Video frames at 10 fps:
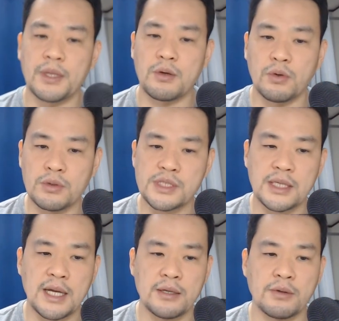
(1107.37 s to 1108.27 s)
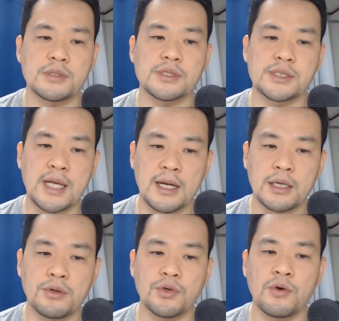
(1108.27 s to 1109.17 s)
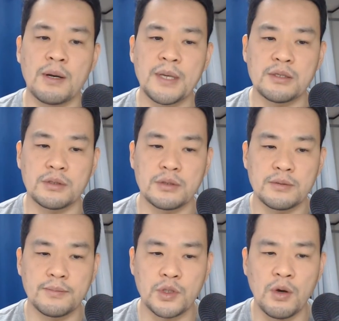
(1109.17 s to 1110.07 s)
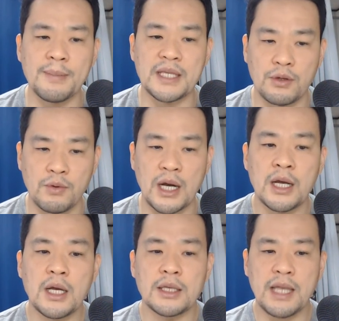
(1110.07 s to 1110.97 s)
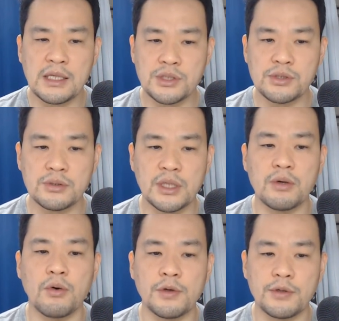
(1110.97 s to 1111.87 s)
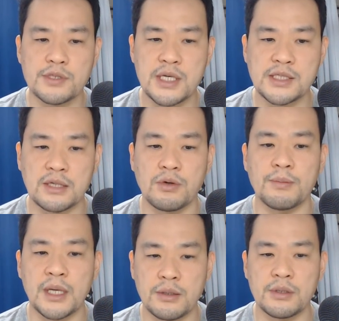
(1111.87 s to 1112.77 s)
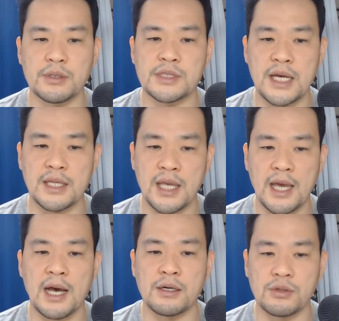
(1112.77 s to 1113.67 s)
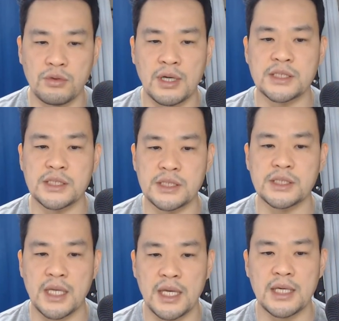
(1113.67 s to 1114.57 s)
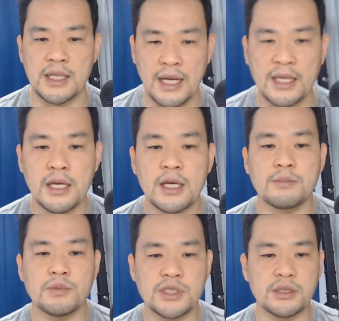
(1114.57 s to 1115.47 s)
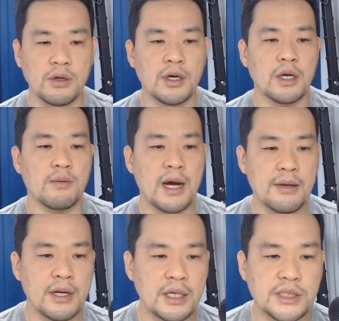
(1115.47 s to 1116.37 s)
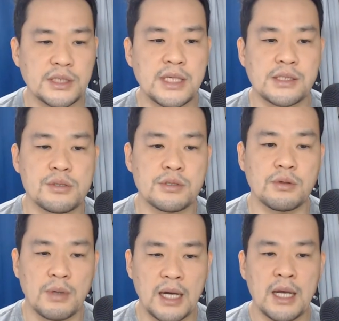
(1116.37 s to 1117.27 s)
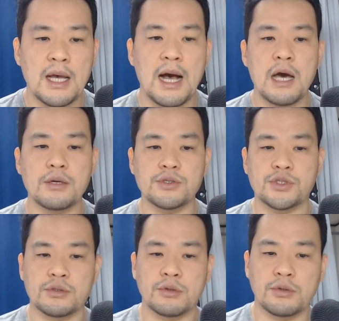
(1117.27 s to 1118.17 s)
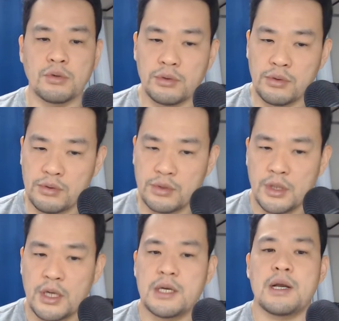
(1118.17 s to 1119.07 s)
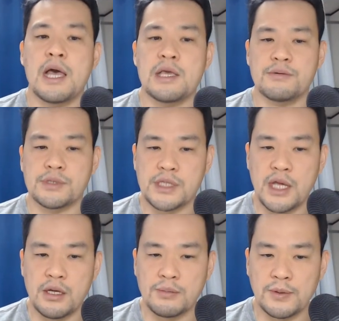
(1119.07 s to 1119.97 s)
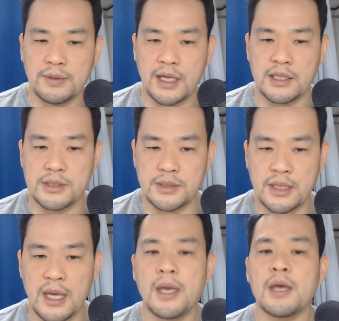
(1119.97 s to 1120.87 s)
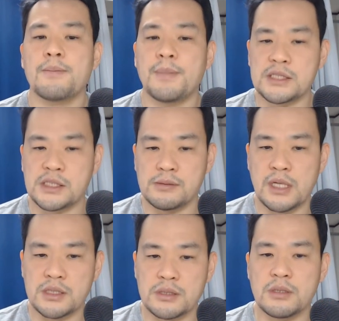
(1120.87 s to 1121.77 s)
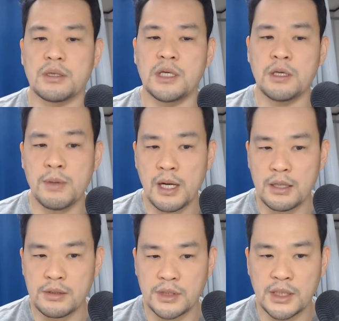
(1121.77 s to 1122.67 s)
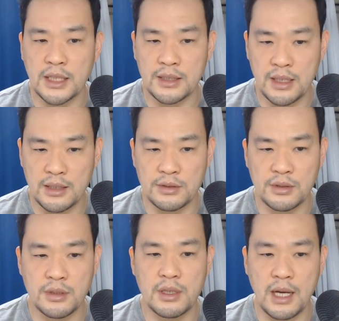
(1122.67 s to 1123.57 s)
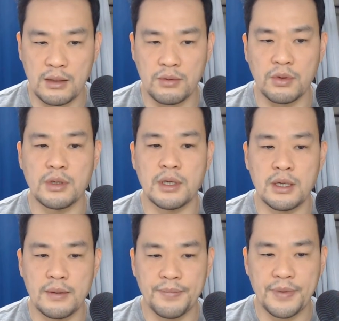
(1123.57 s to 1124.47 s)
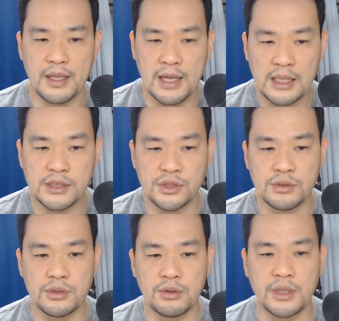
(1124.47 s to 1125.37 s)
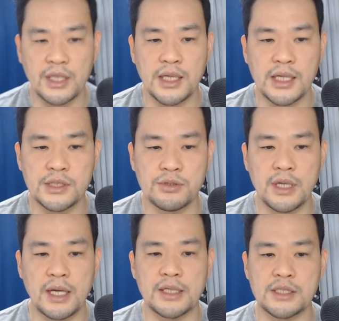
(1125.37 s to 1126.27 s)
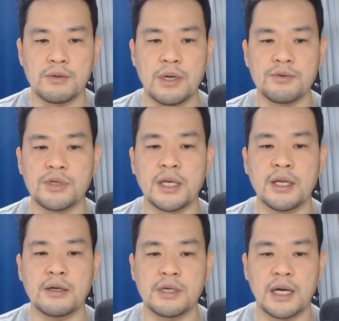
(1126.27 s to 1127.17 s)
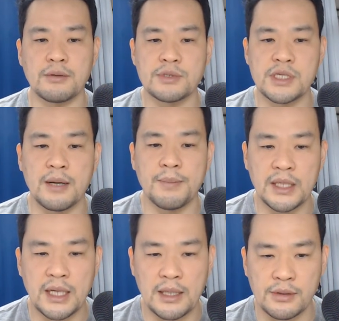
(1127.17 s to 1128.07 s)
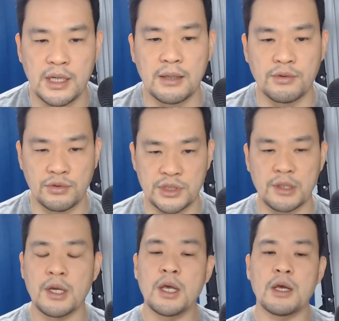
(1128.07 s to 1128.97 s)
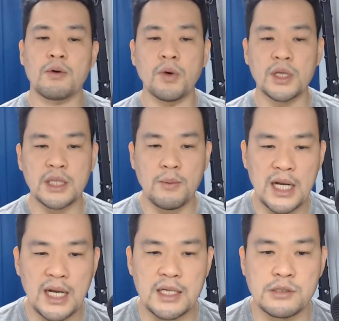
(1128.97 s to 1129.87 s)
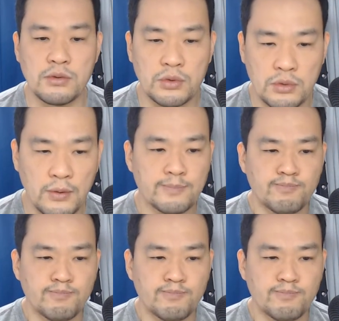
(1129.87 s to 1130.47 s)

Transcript: この世代のつながりを弱める弱めたのは単純に公共政策をめぐる際であるとは信じていない。むしろ我々が示唆するのはある種の道徳、ライフスタイル問題についてますますリベラルになっていく。かっこが宗教的感情や理想は受け入れる可能性がまだある。かっこ閉じる。こういった若い層と